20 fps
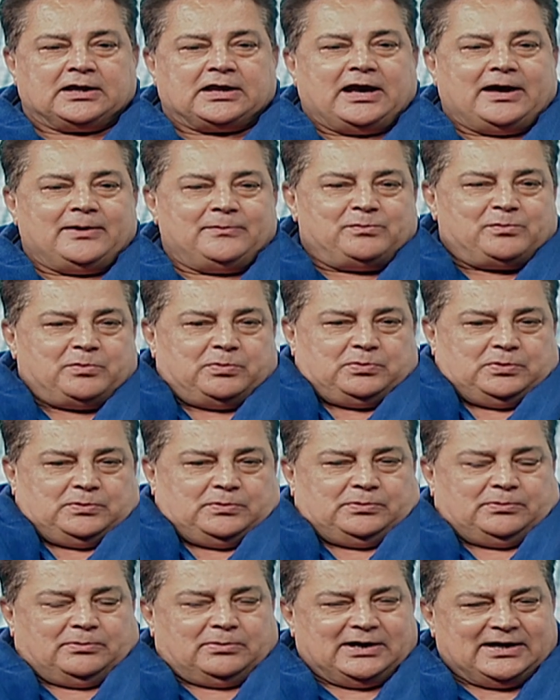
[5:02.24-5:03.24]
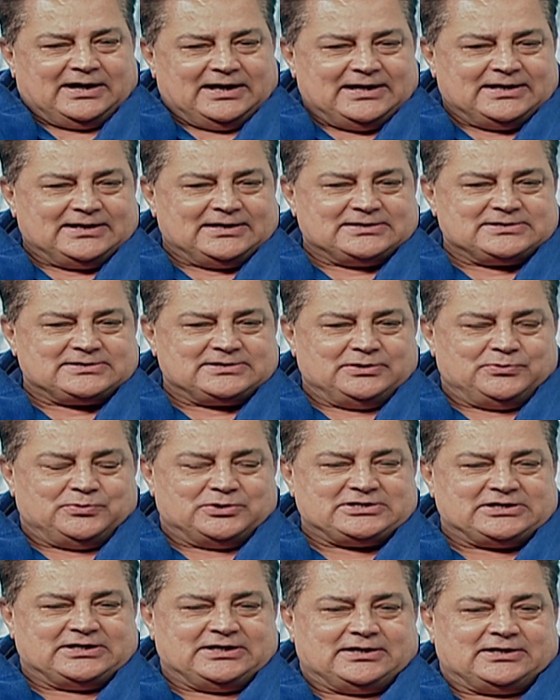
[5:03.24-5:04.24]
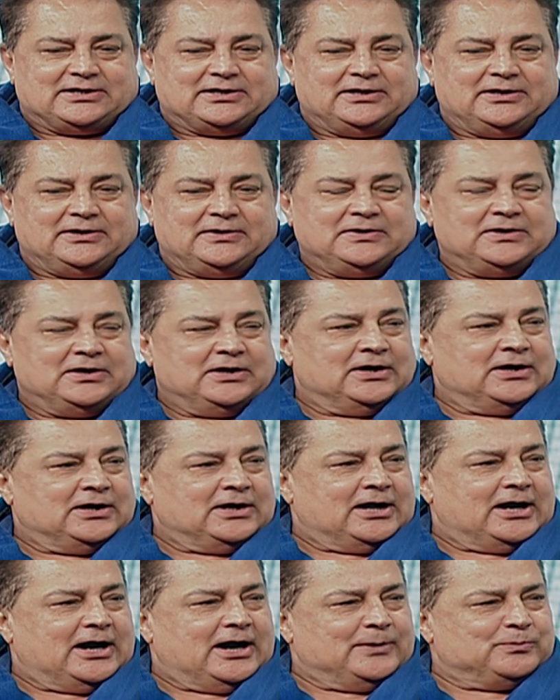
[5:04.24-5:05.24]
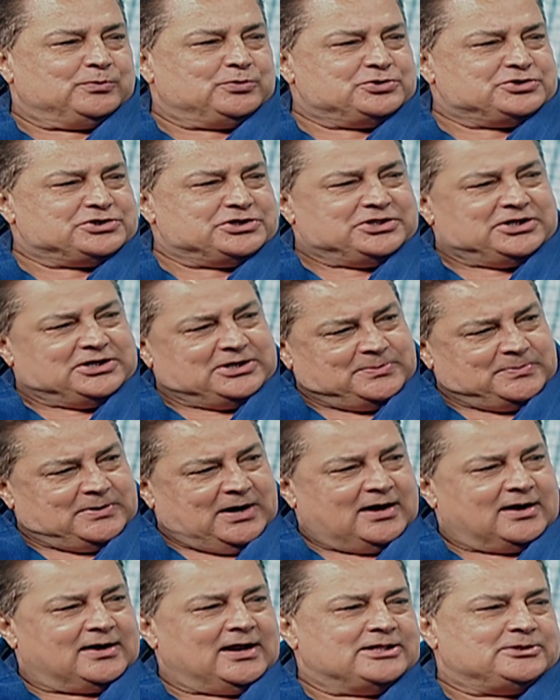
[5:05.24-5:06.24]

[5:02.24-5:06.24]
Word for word: क्या बगैर किसी वजह के आपको ज़िंदगी में हर